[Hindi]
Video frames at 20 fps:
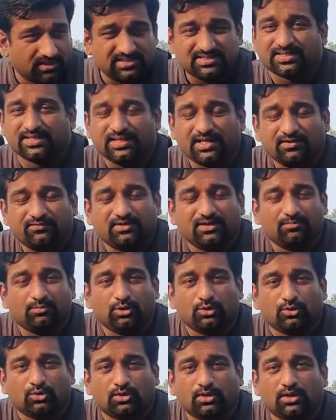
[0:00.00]
ईजिली
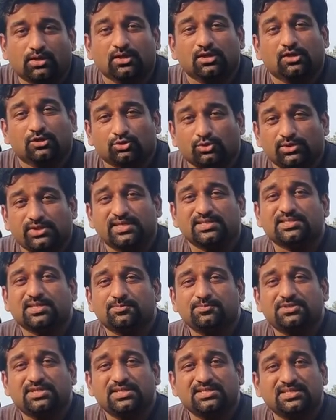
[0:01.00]
अवेलेबल होगा तो ये
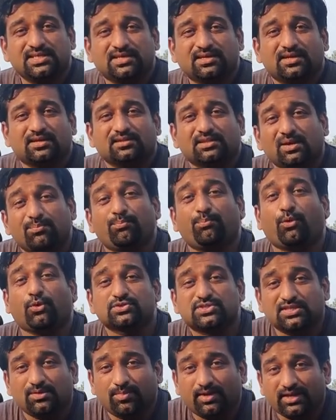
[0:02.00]
सब चीज़ें करना
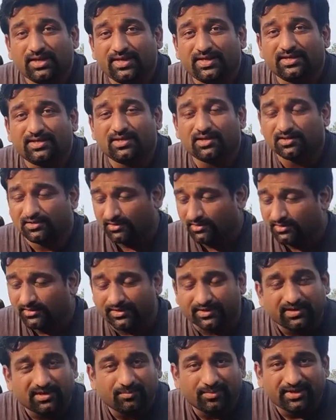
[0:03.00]
पॉसिबल है क्या
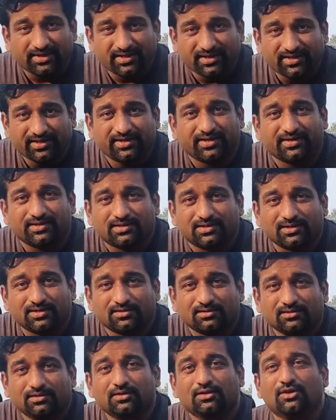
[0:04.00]
रिकमेंडेड है
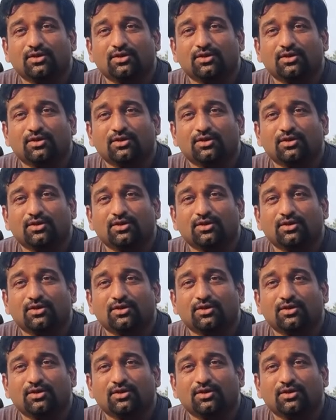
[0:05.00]
क्या